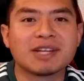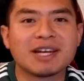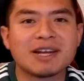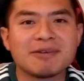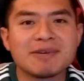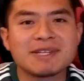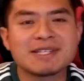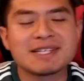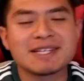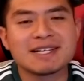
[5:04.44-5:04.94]

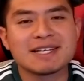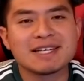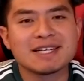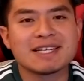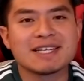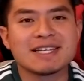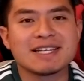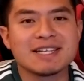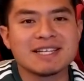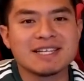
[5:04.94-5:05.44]
Televisa
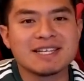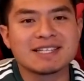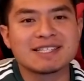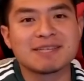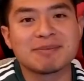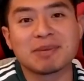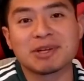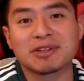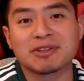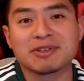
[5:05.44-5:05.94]
y ese
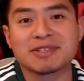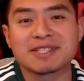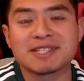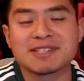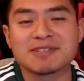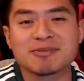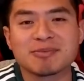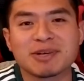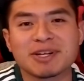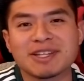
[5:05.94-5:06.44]
partido está
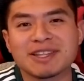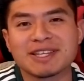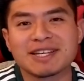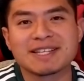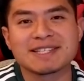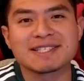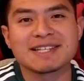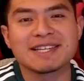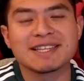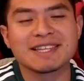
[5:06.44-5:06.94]
súper
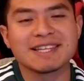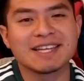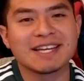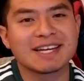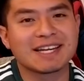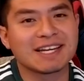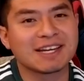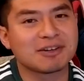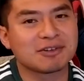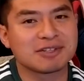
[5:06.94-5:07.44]
interesante ya
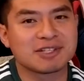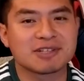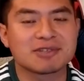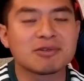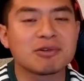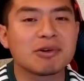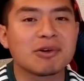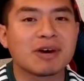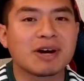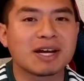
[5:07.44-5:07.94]
que Cruz
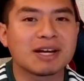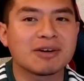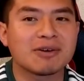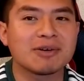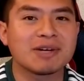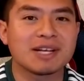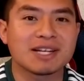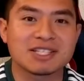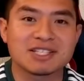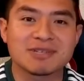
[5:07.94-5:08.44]
Azul no ganó
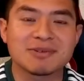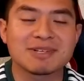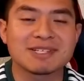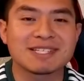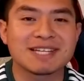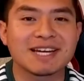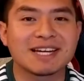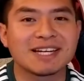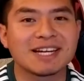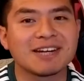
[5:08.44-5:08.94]
y las Chivas sí
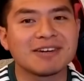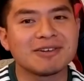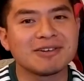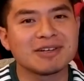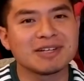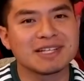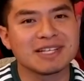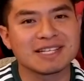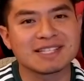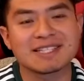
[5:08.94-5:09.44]
ganaron
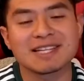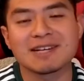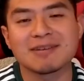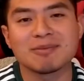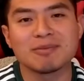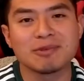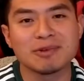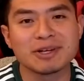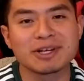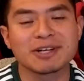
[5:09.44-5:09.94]
y están
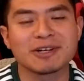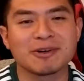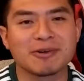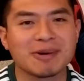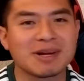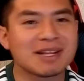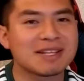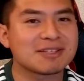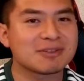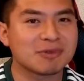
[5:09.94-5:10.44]
muy
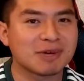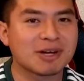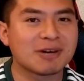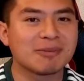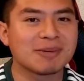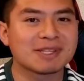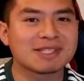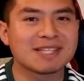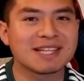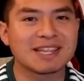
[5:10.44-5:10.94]
renovadas, jugaron
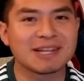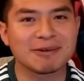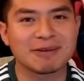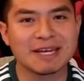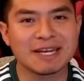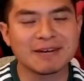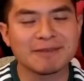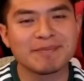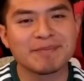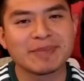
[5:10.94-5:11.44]
bastante
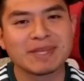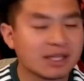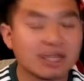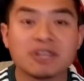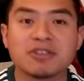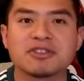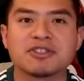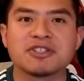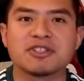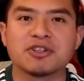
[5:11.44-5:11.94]
bien.
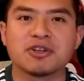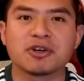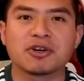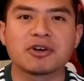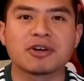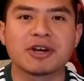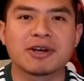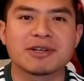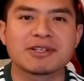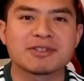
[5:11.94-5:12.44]
Entonces yo creo
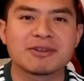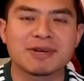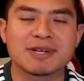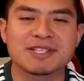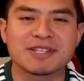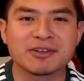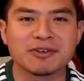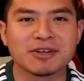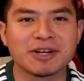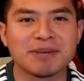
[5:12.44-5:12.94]
que esto va a
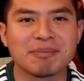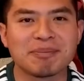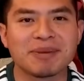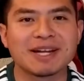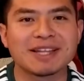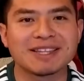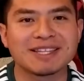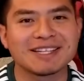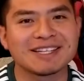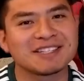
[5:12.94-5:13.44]
ser un
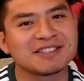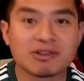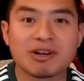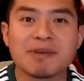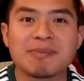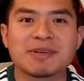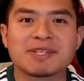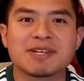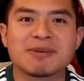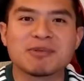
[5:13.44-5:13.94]
empate. Suele
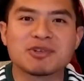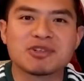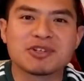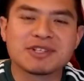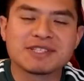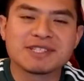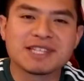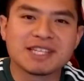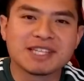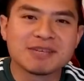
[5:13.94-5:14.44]
pasar mucho en
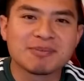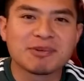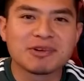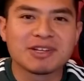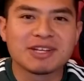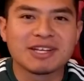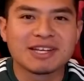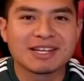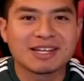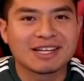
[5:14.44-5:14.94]
este tipo
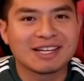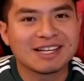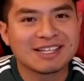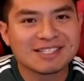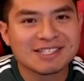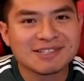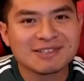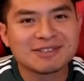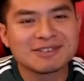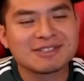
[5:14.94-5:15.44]
de
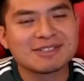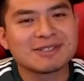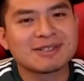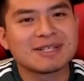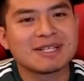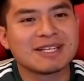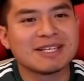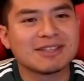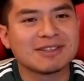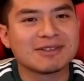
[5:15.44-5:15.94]
clásicos.
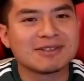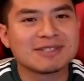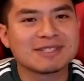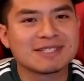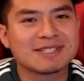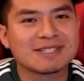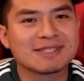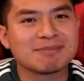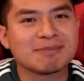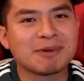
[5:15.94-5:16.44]

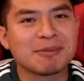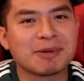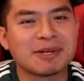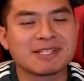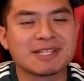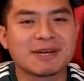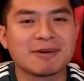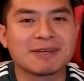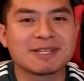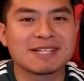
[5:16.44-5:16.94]
Entonces me
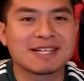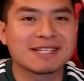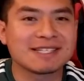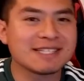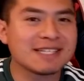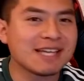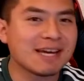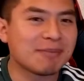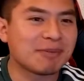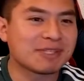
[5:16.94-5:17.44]
parece que va a ser
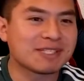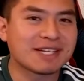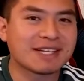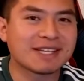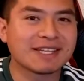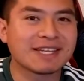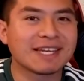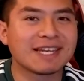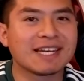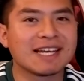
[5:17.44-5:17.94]
así a pesar
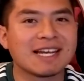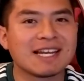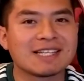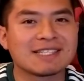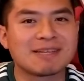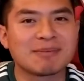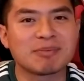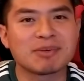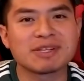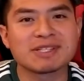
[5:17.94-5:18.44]
de que en las
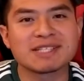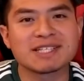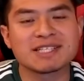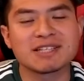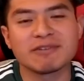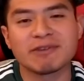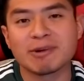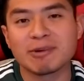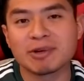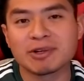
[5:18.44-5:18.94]
apuestas el
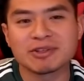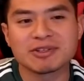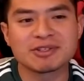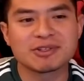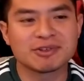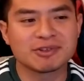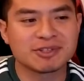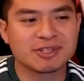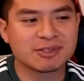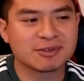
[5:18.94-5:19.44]
favorito es
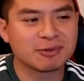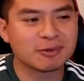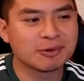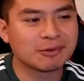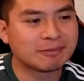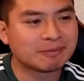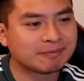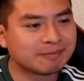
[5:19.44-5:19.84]
Cruz Azul.